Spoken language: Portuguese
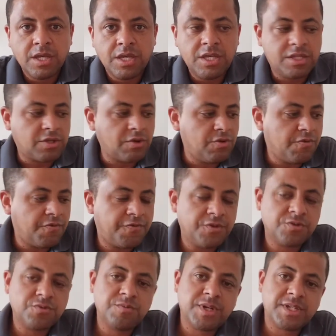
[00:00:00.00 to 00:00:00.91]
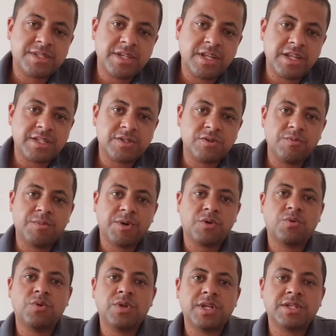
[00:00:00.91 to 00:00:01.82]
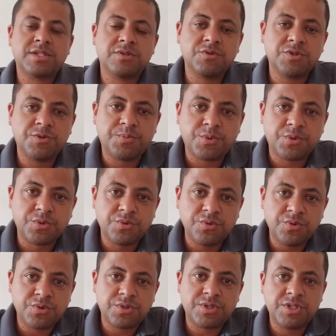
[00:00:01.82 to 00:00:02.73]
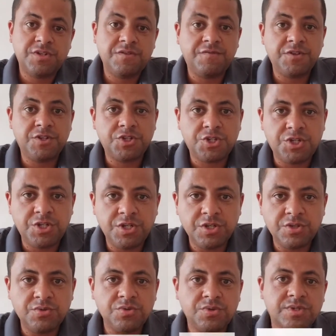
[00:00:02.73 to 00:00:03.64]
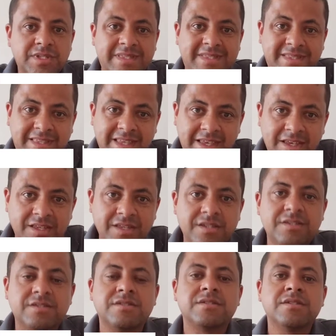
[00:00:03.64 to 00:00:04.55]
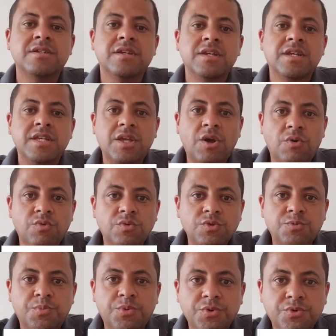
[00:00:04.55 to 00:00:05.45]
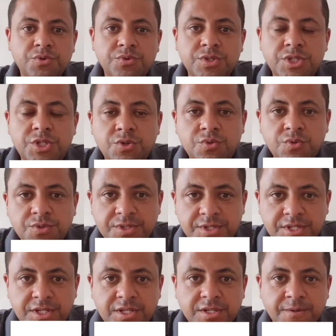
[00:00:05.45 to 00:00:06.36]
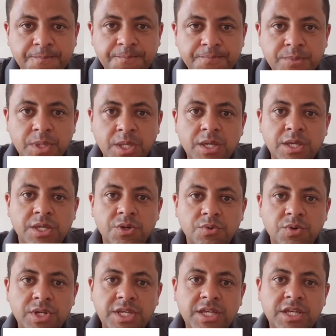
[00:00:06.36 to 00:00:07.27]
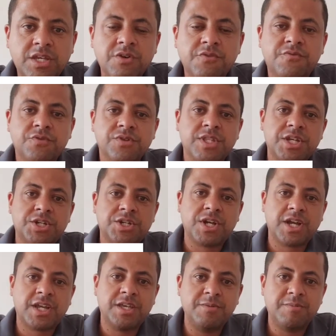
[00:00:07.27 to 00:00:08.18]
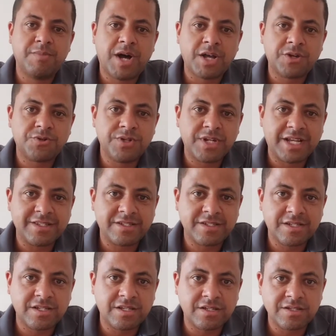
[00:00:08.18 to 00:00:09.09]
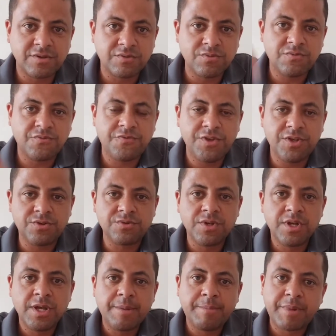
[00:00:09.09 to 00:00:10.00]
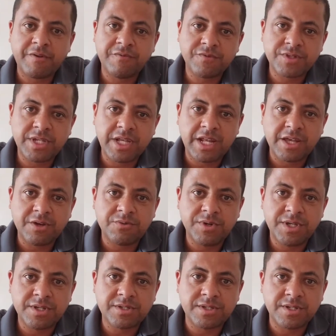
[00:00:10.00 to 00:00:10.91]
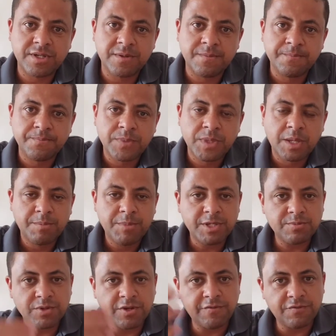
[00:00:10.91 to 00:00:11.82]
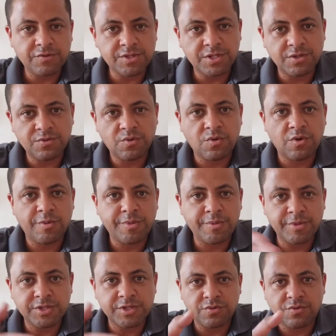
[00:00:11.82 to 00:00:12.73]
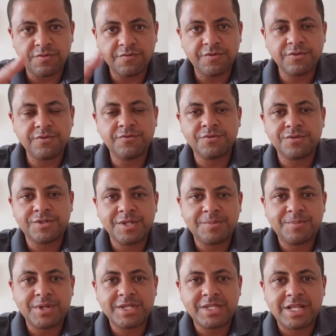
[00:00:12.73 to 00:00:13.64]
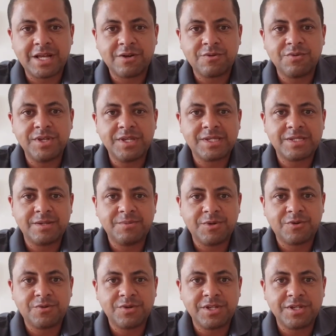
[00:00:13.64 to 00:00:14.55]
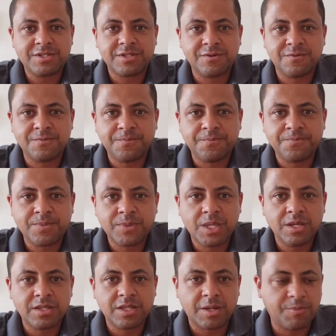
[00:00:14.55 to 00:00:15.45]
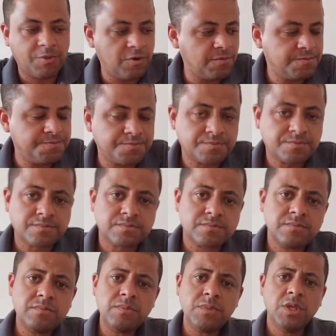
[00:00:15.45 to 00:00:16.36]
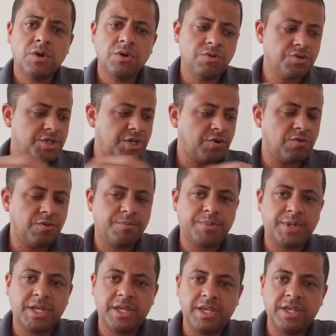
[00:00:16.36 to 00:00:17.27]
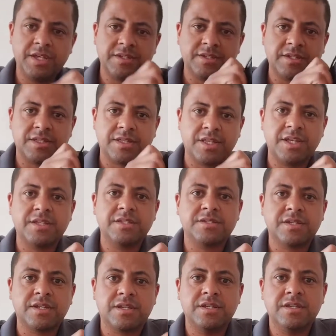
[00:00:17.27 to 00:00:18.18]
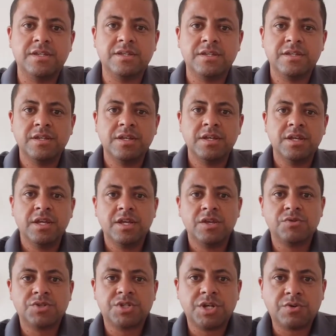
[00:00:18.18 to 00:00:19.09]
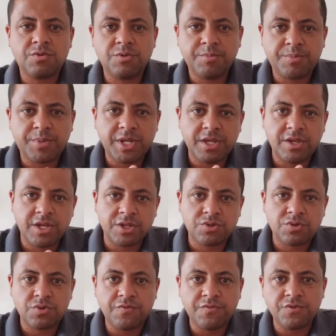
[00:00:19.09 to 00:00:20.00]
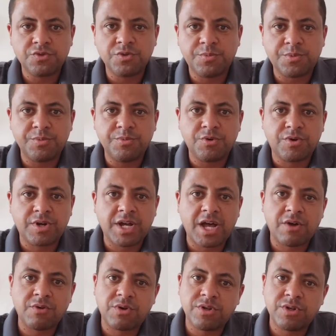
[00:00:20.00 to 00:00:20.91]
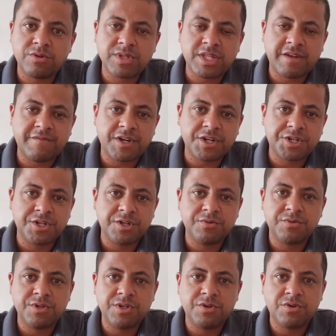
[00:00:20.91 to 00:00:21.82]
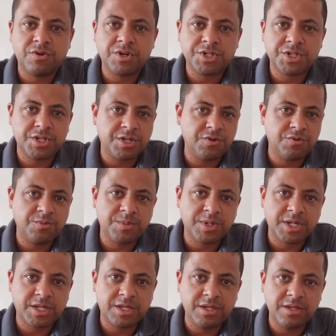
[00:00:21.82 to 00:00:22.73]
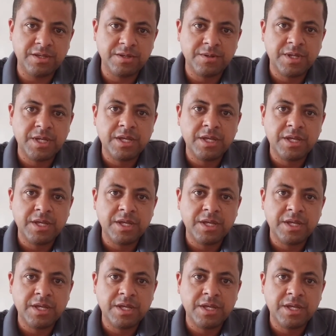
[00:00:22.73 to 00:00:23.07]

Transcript: Então eu fiz uma seleção, uma coleção de produtos, de vestidos, tênis e alguns produtos de cozinha. E o link eu vou deixar aqui embaixo na descrição do vídeo para você ir lá e conhecer. Mesmo que você não compre, eu convido você para ir lá conhecer minha coleção, tá bom? Eu já comprei esse tênis aqui, eu já comprei retrovisor para o meu carro, que eu não estava achando em loja nenhuma aqui,